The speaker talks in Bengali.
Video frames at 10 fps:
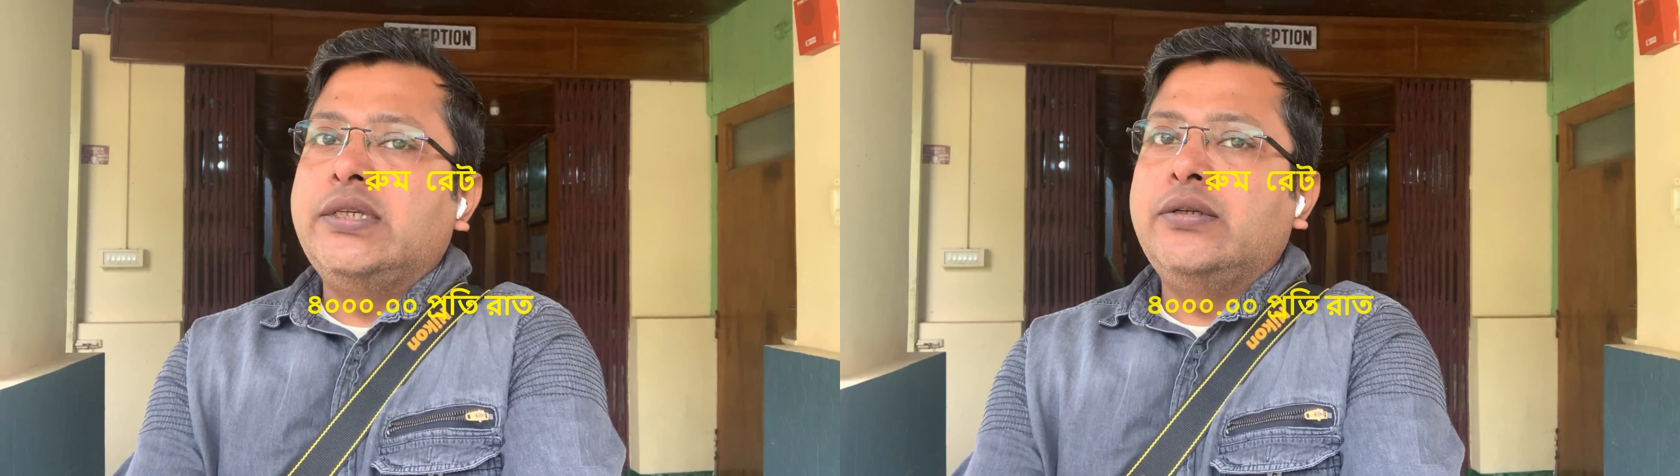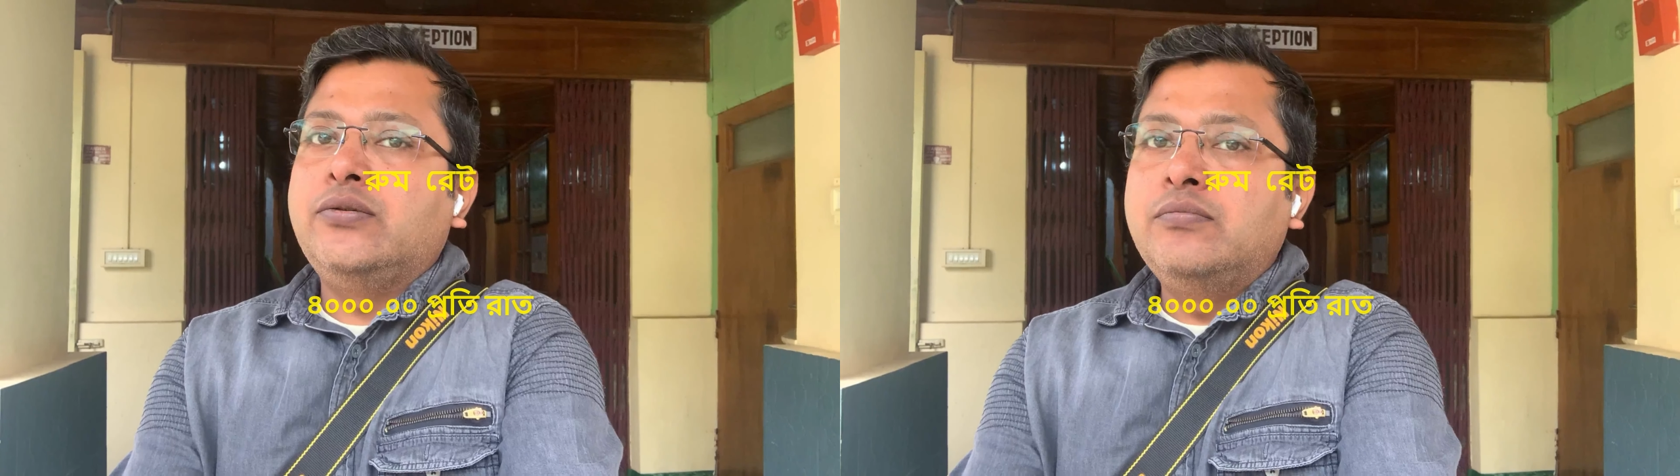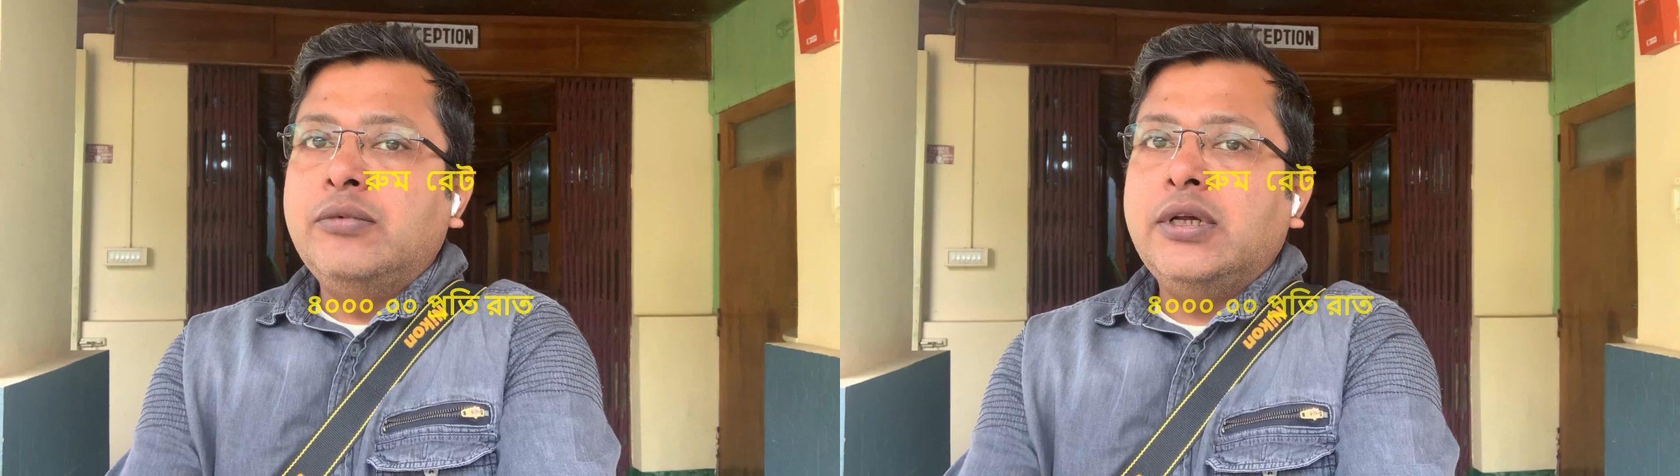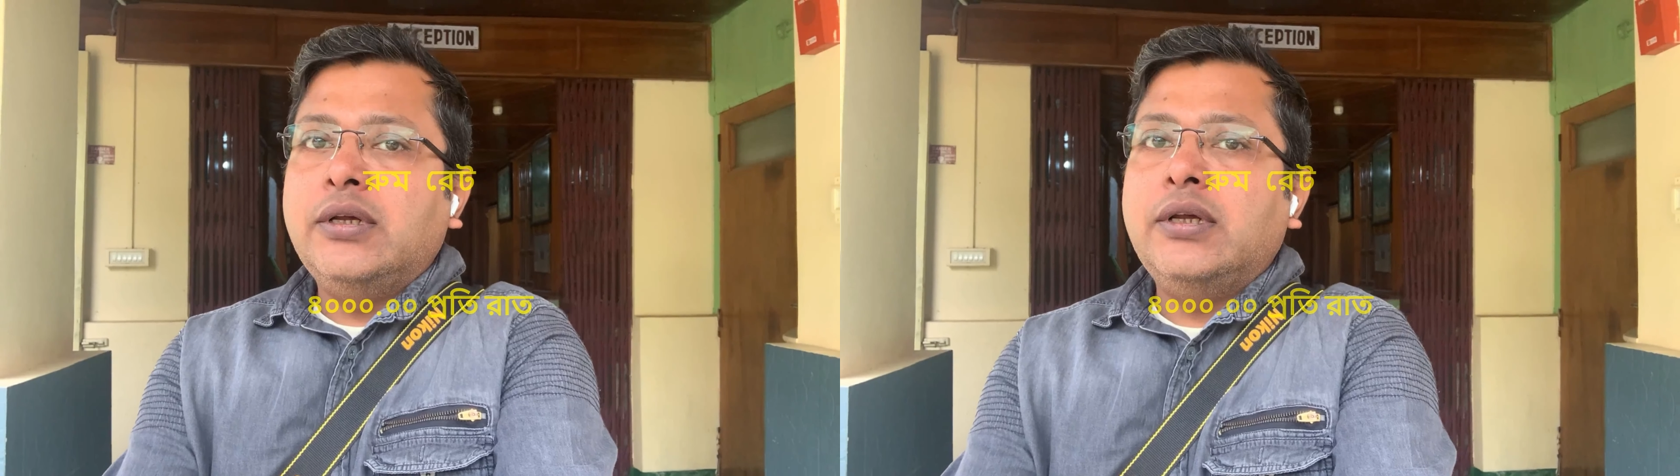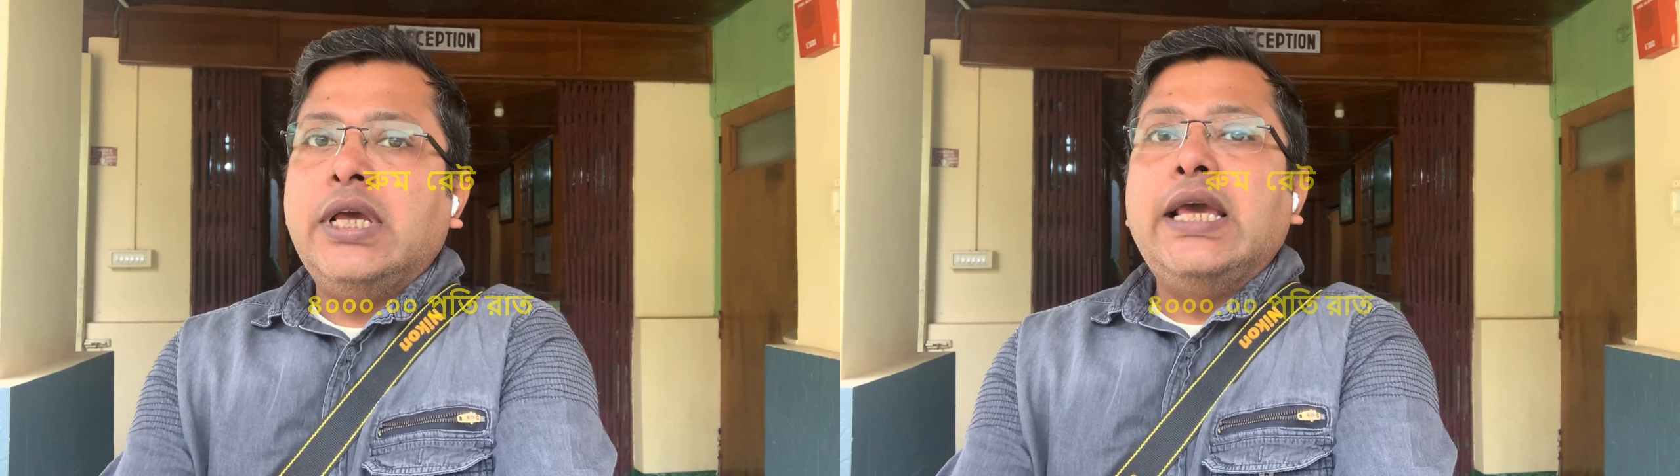এসি রুম
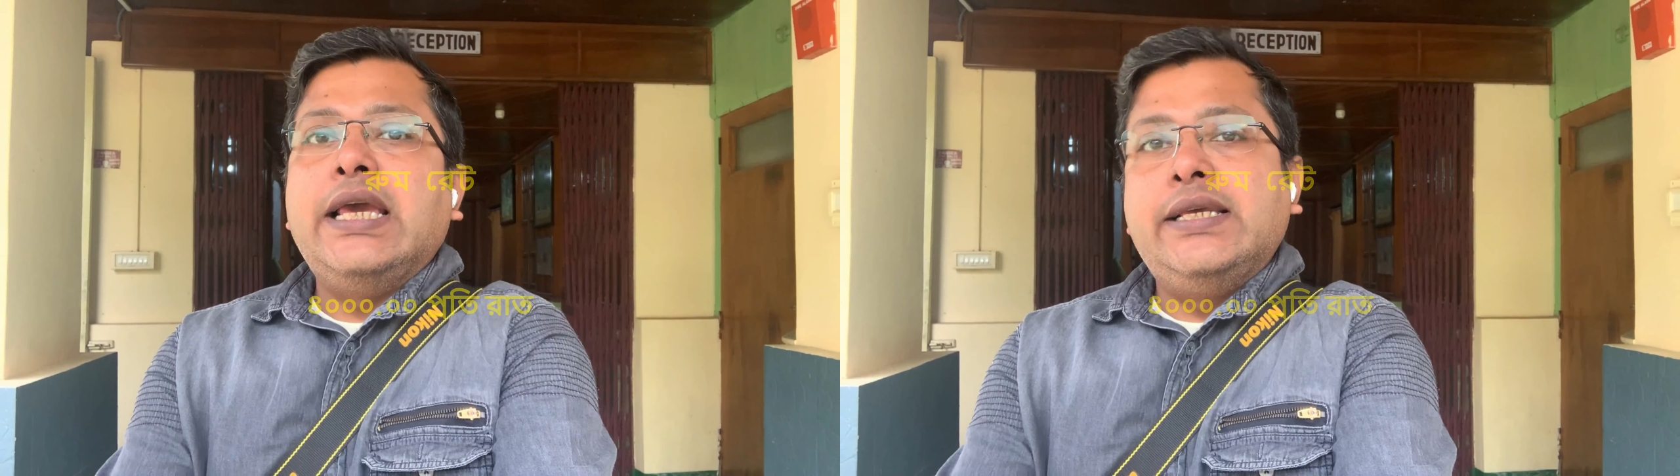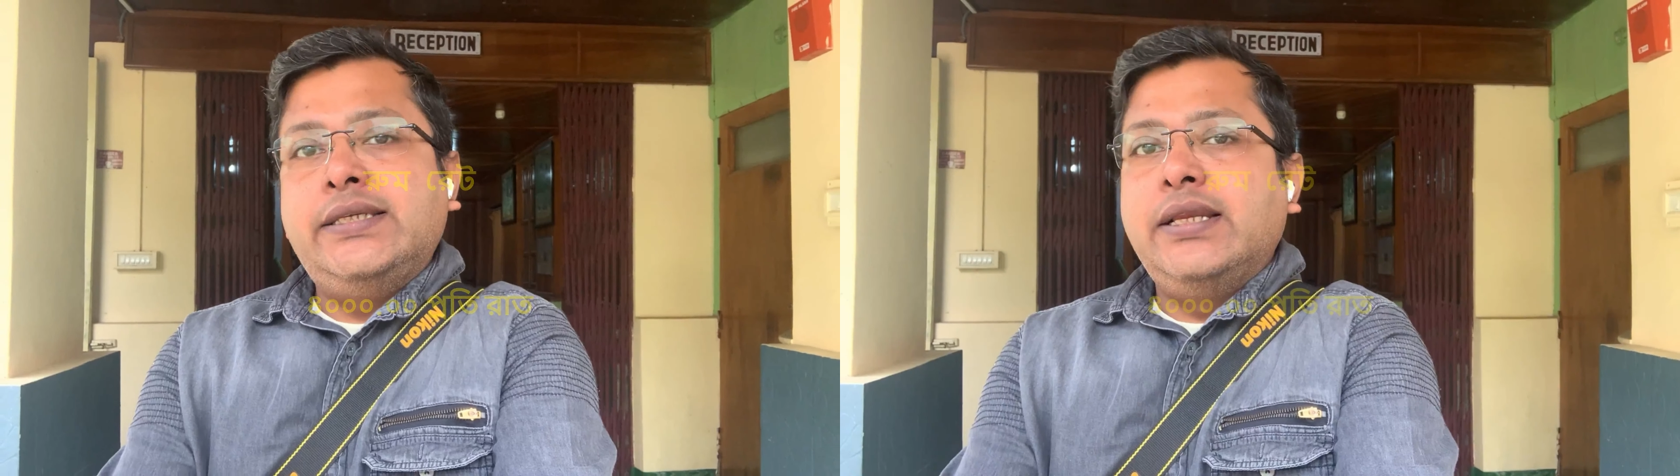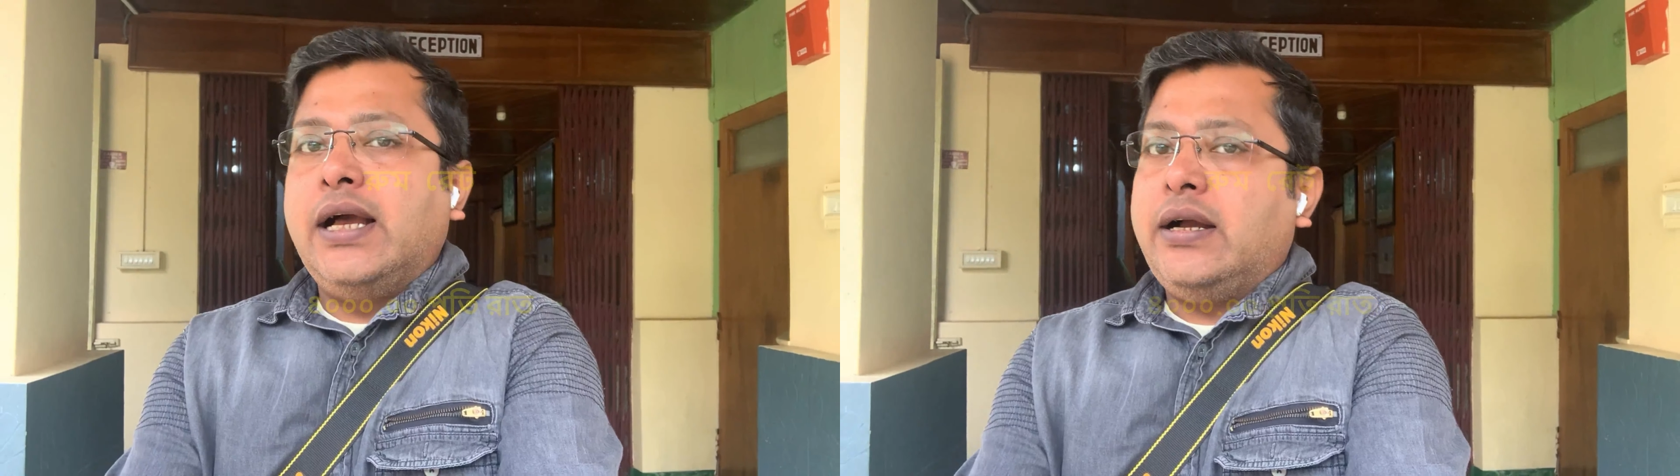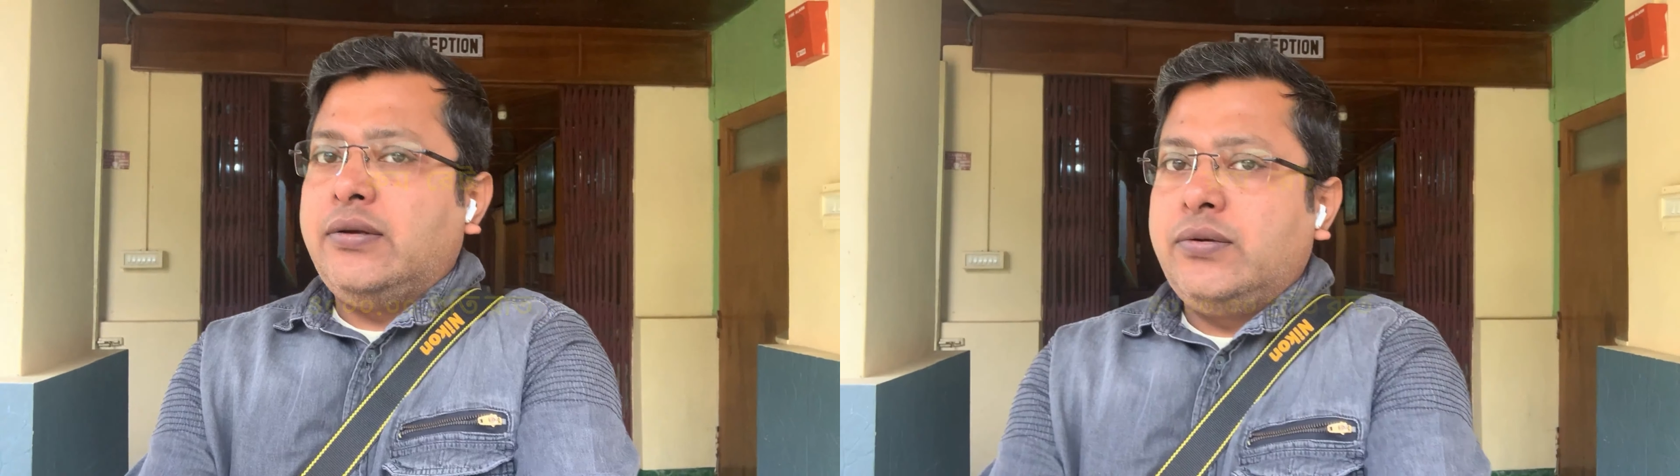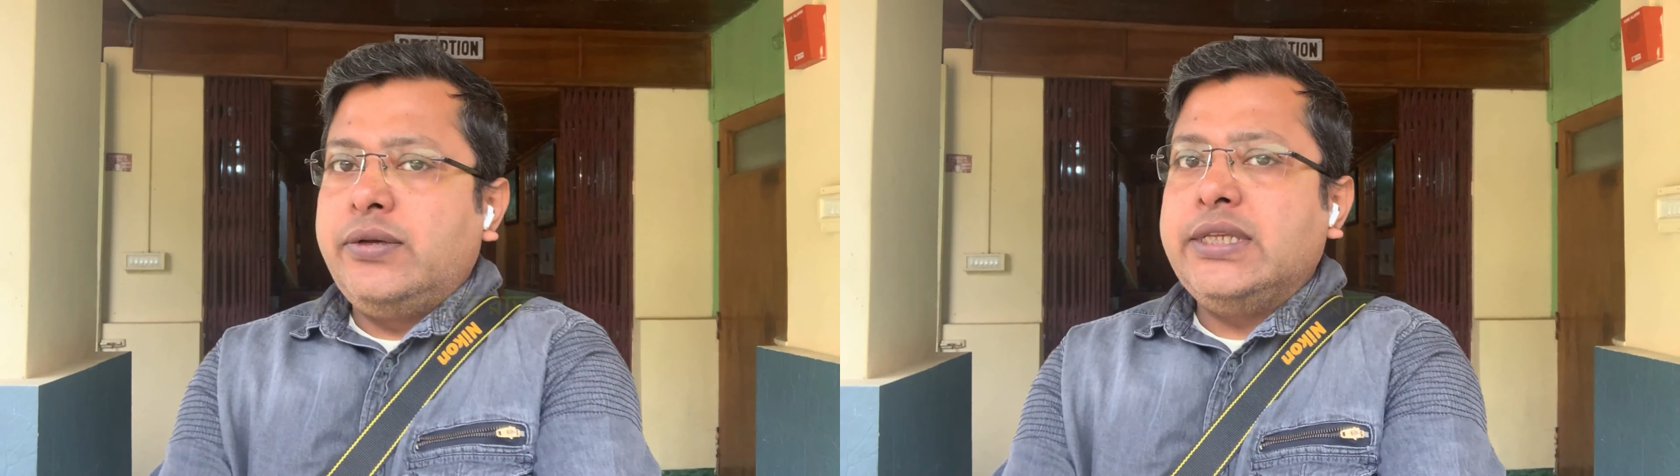এসি লাগানো